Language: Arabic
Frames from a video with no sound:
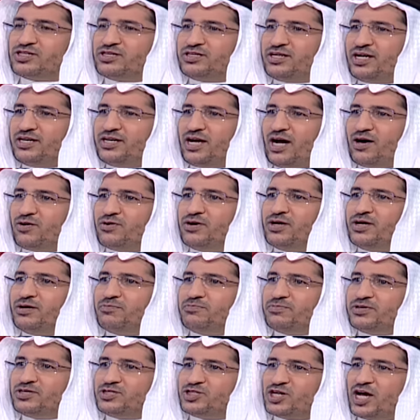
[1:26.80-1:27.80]
يعني حو
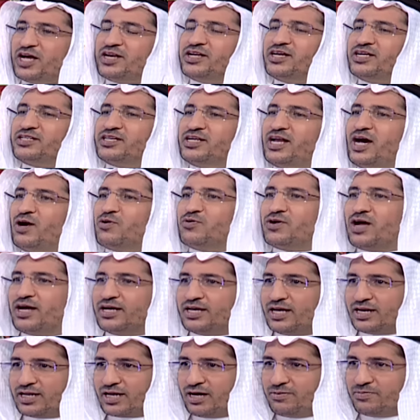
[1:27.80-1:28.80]
من جارية حوراء
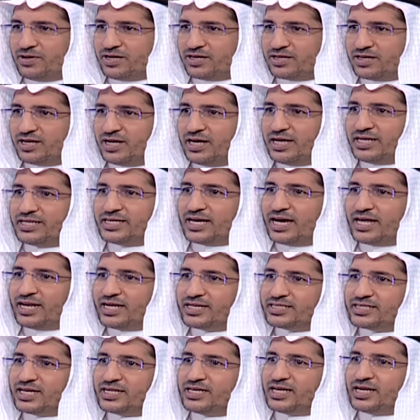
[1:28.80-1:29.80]
كالقمر يا
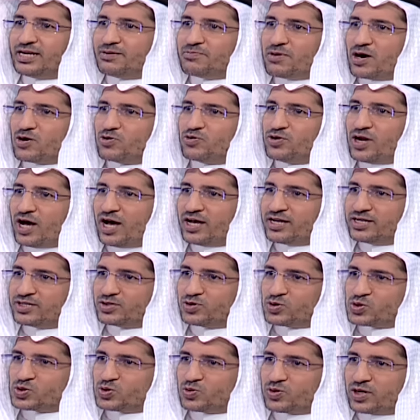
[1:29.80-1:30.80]
ليتني لم أكن
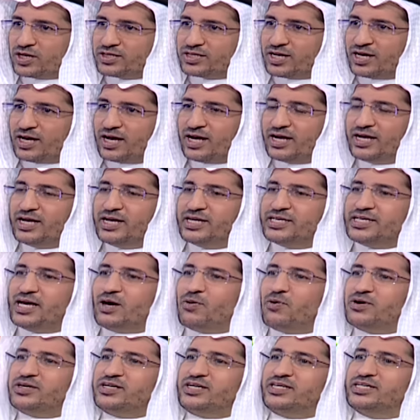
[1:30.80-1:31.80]
عاينت صورتها يا
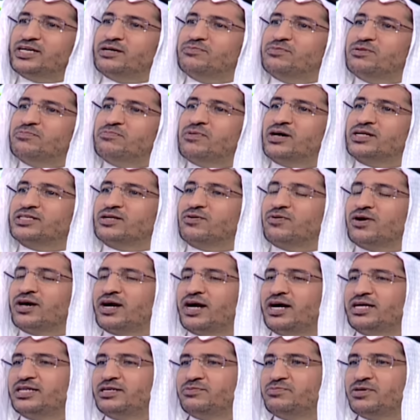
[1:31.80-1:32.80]
ويحي مما
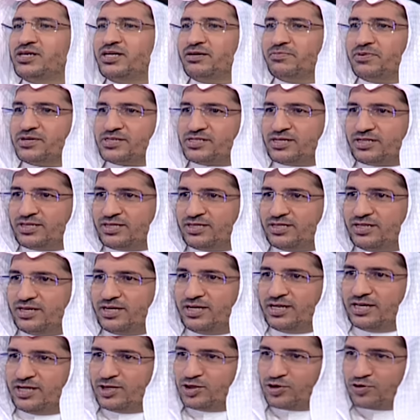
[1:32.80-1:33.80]
توخاني به بصري
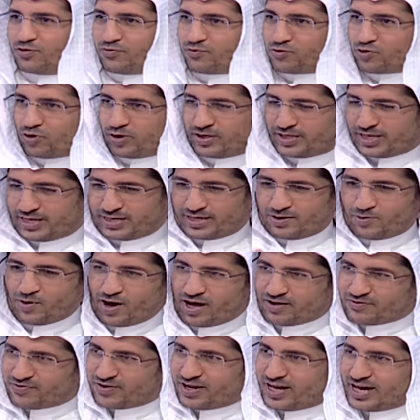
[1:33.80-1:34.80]
شوفوا يعني
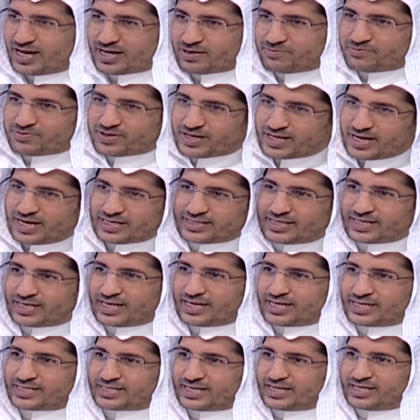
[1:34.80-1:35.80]
واحد في الحرم خلال
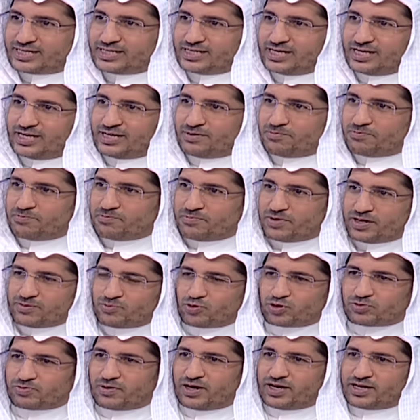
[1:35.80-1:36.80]
دقيقتين من
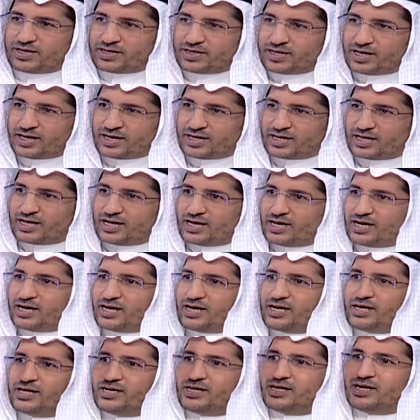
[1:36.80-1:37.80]
مطمئنة
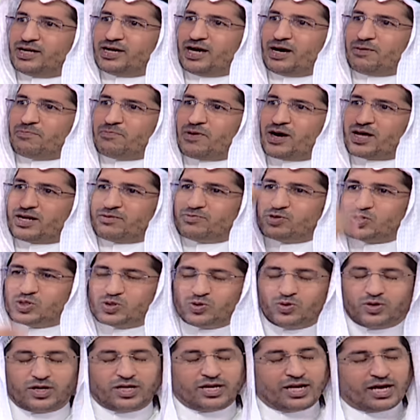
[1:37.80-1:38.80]
إلى أمارة
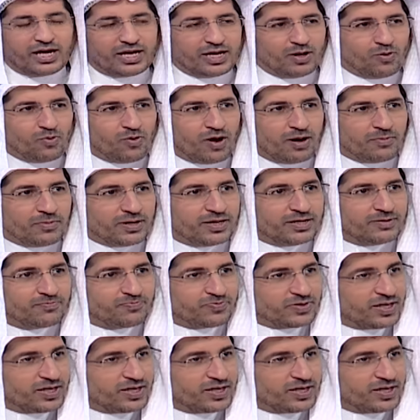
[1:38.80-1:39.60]
بالسوء إلى لوامة